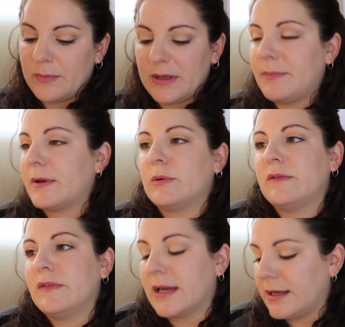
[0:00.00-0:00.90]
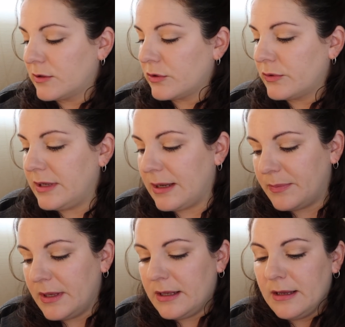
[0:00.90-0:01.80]
en plan para unificar el tono de la
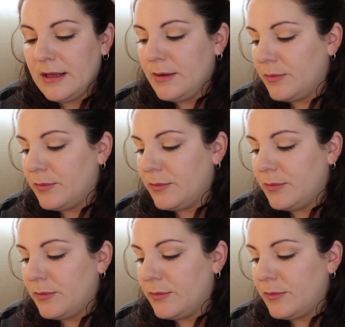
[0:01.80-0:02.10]
piel,